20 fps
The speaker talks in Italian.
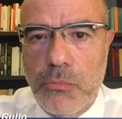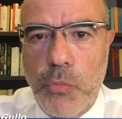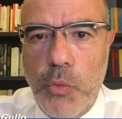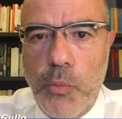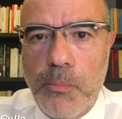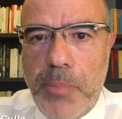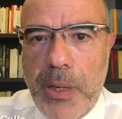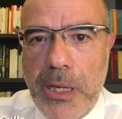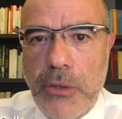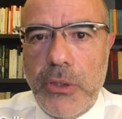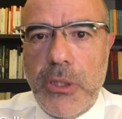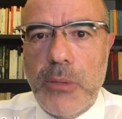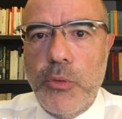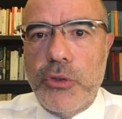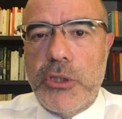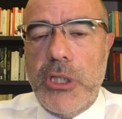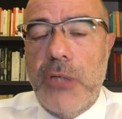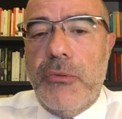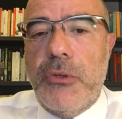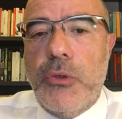un, paio di
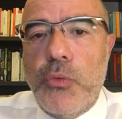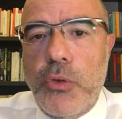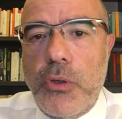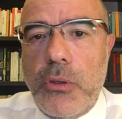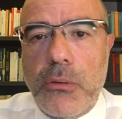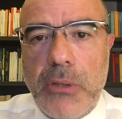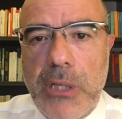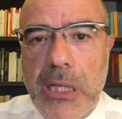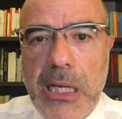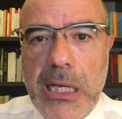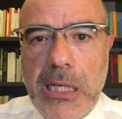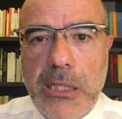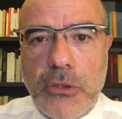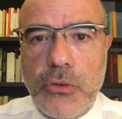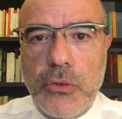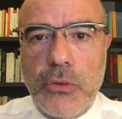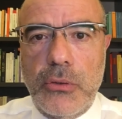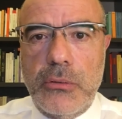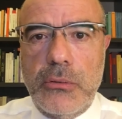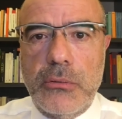motivi, uno
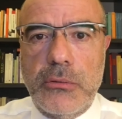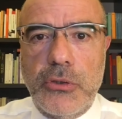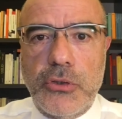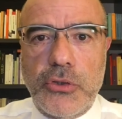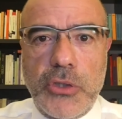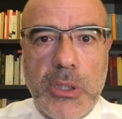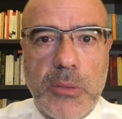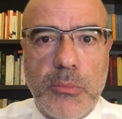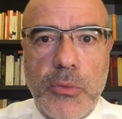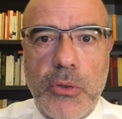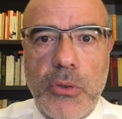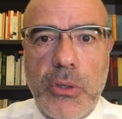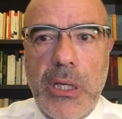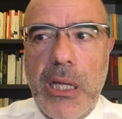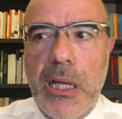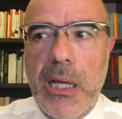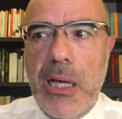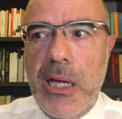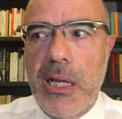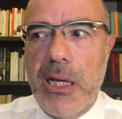legato diciamo,
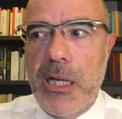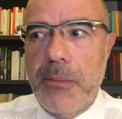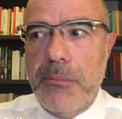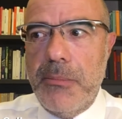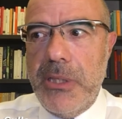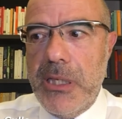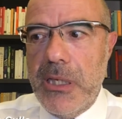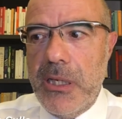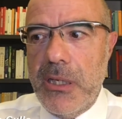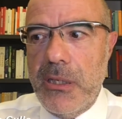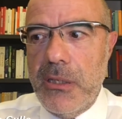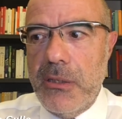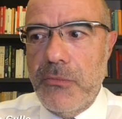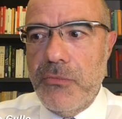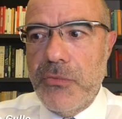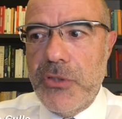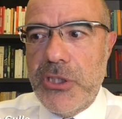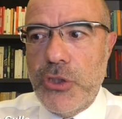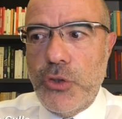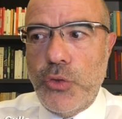alla mia
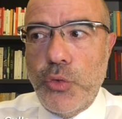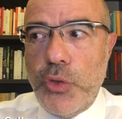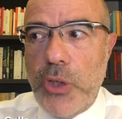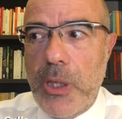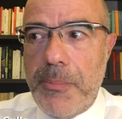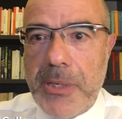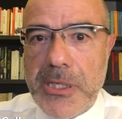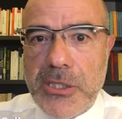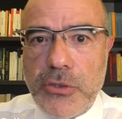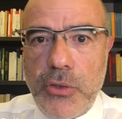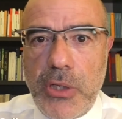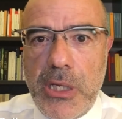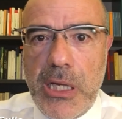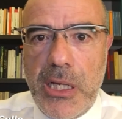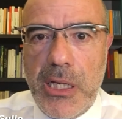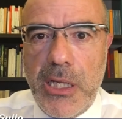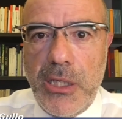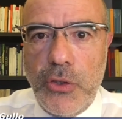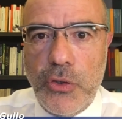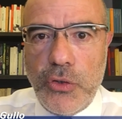vicissitudine
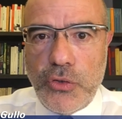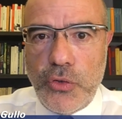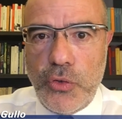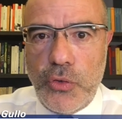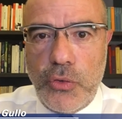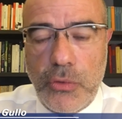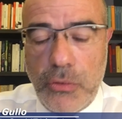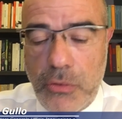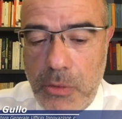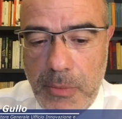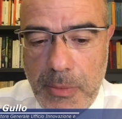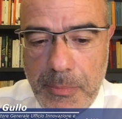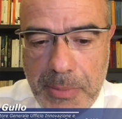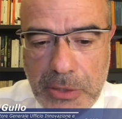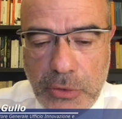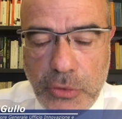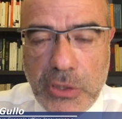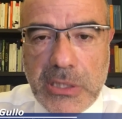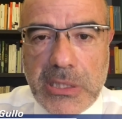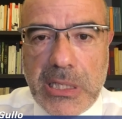personale, io sono, come
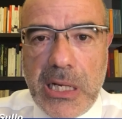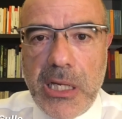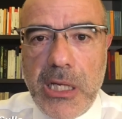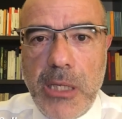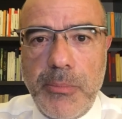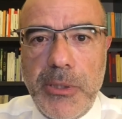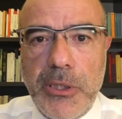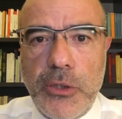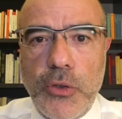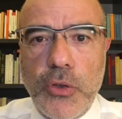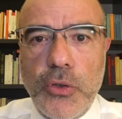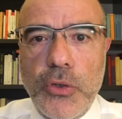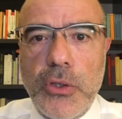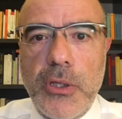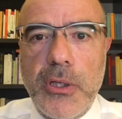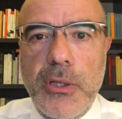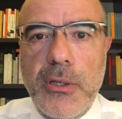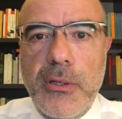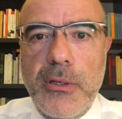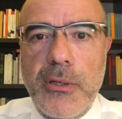penso si sarà capito,
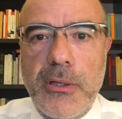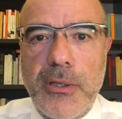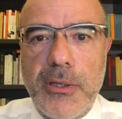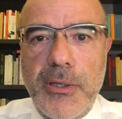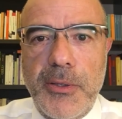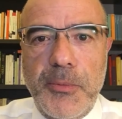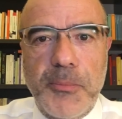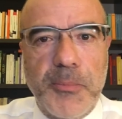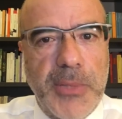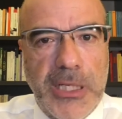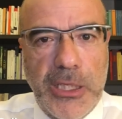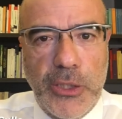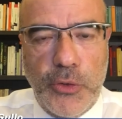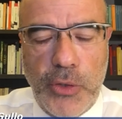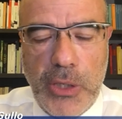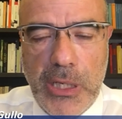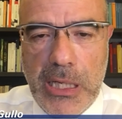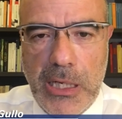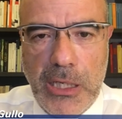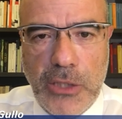eh,
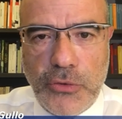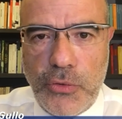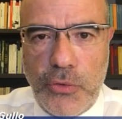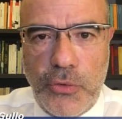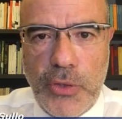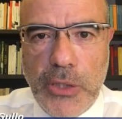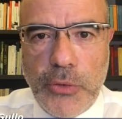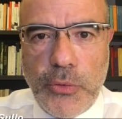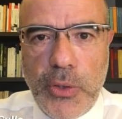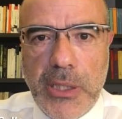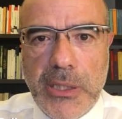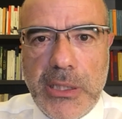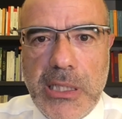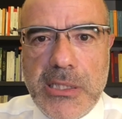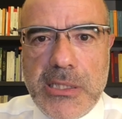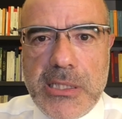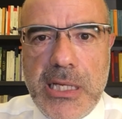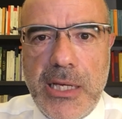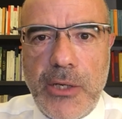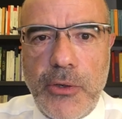meridionale, sono nato a
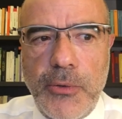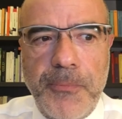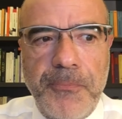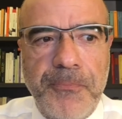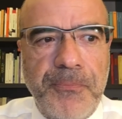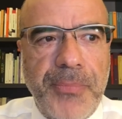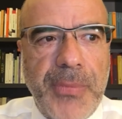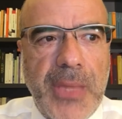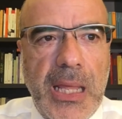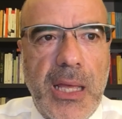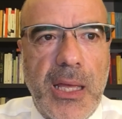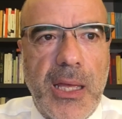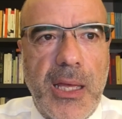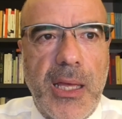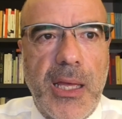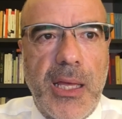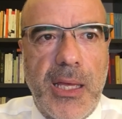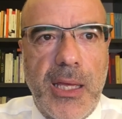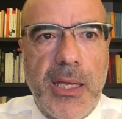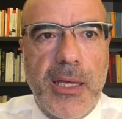Catanzaro
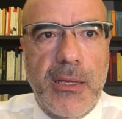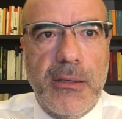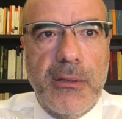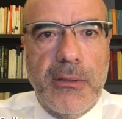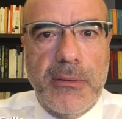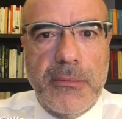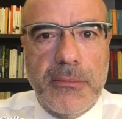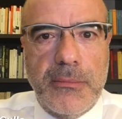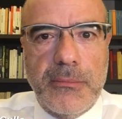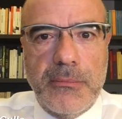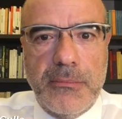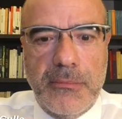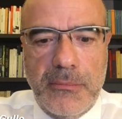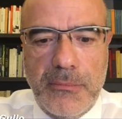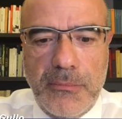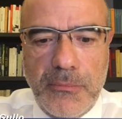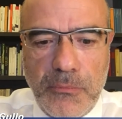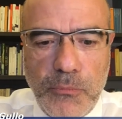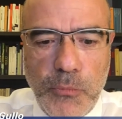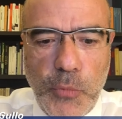e
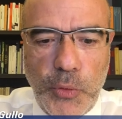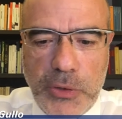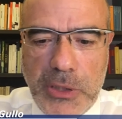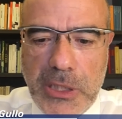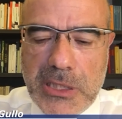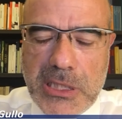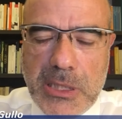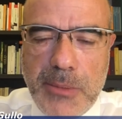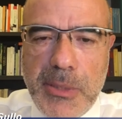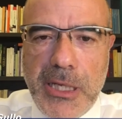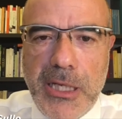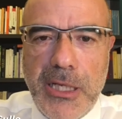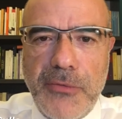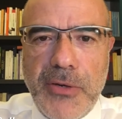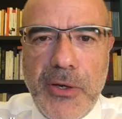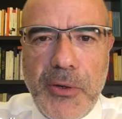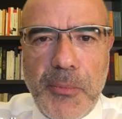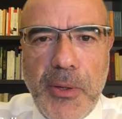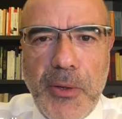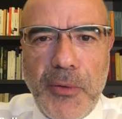mm, moltissimi anni
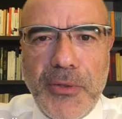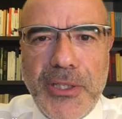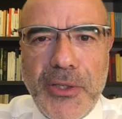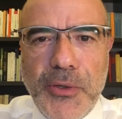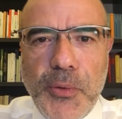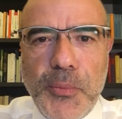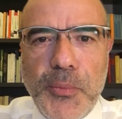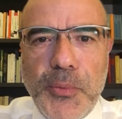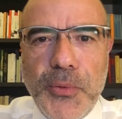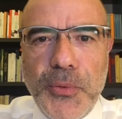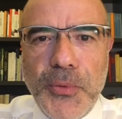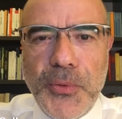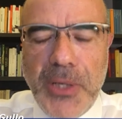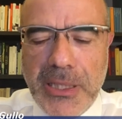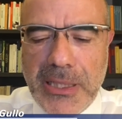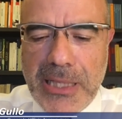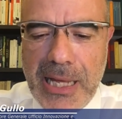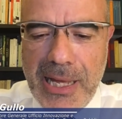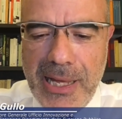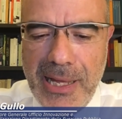fa, ormai non dico più
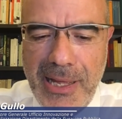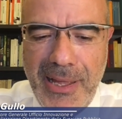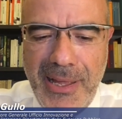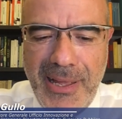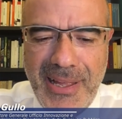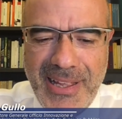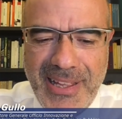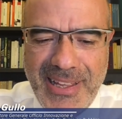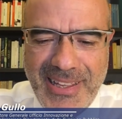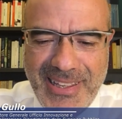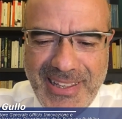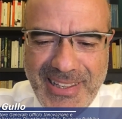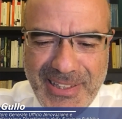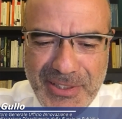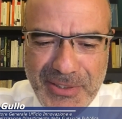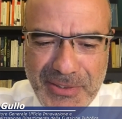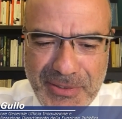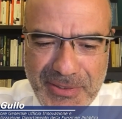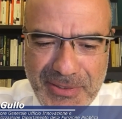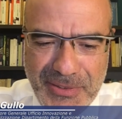l'età,
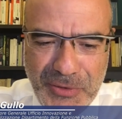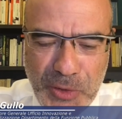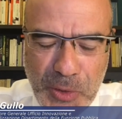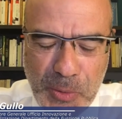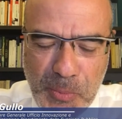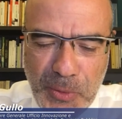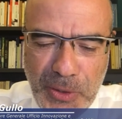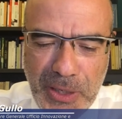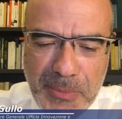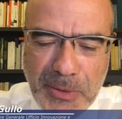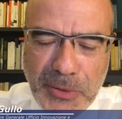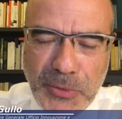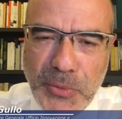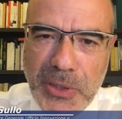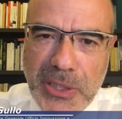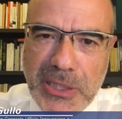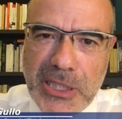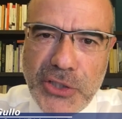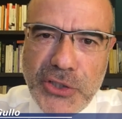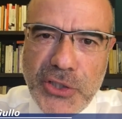eh, dopo la
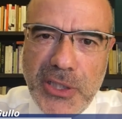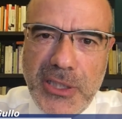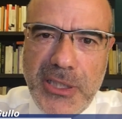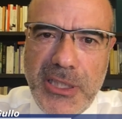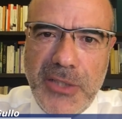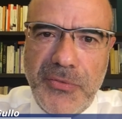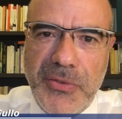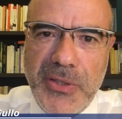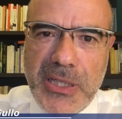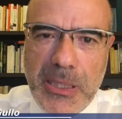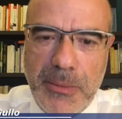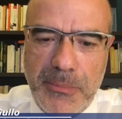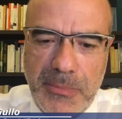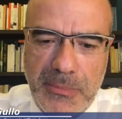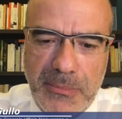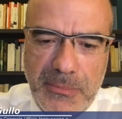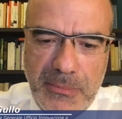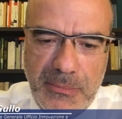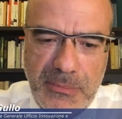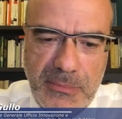maturità scientifica
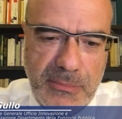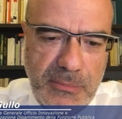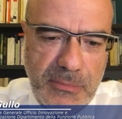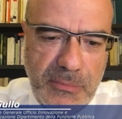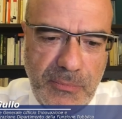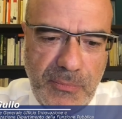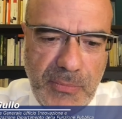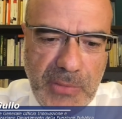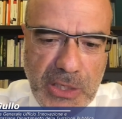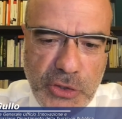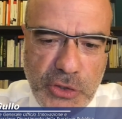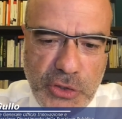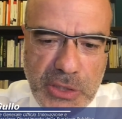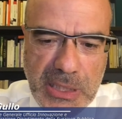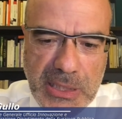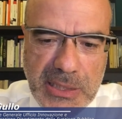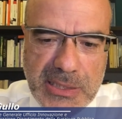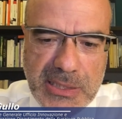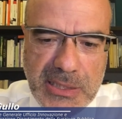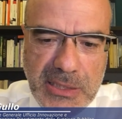mh, mm,
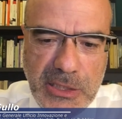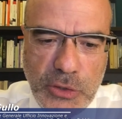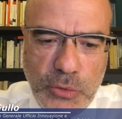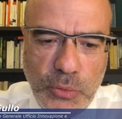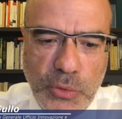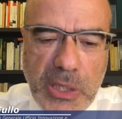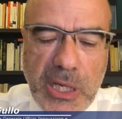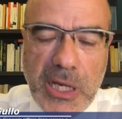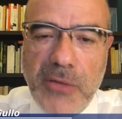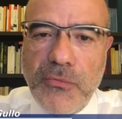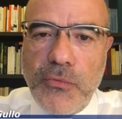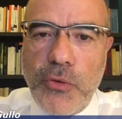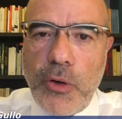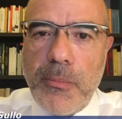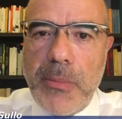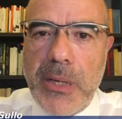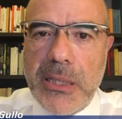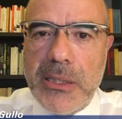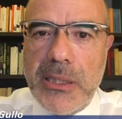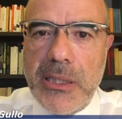scelsi di studiare
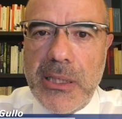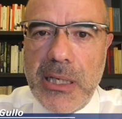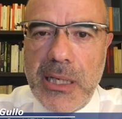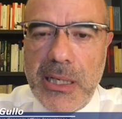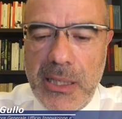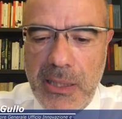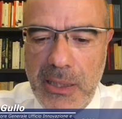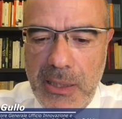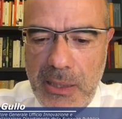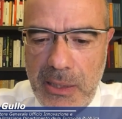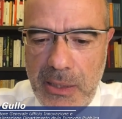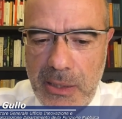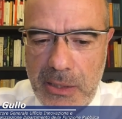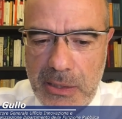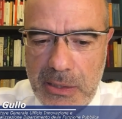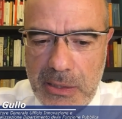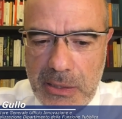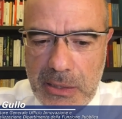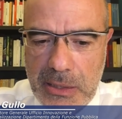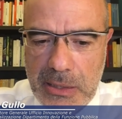informatica
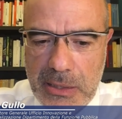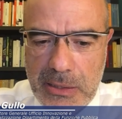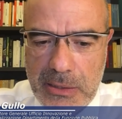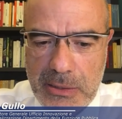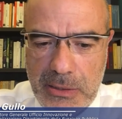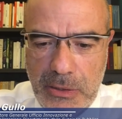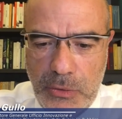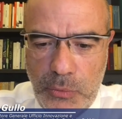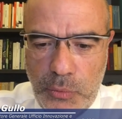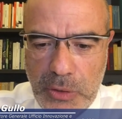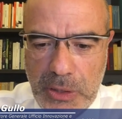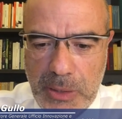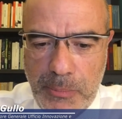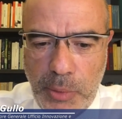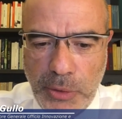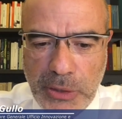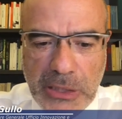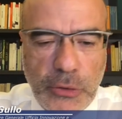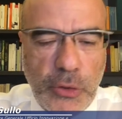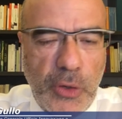in una
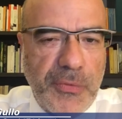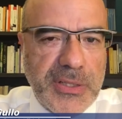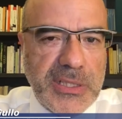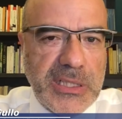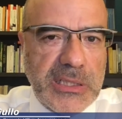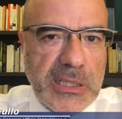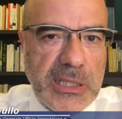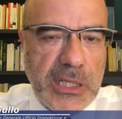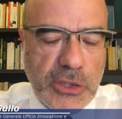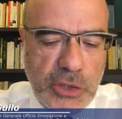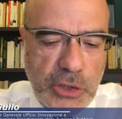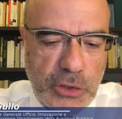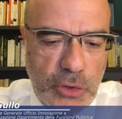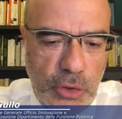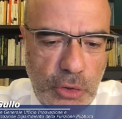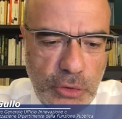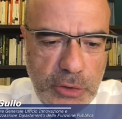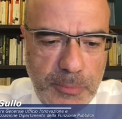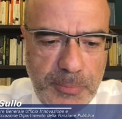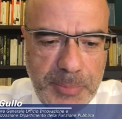importante università del
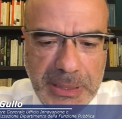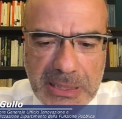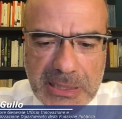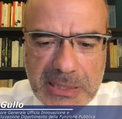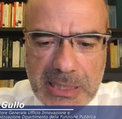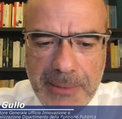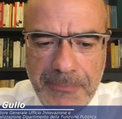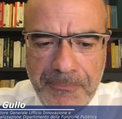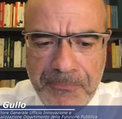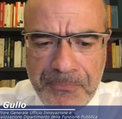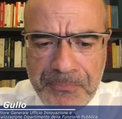centro-nord, Pisa,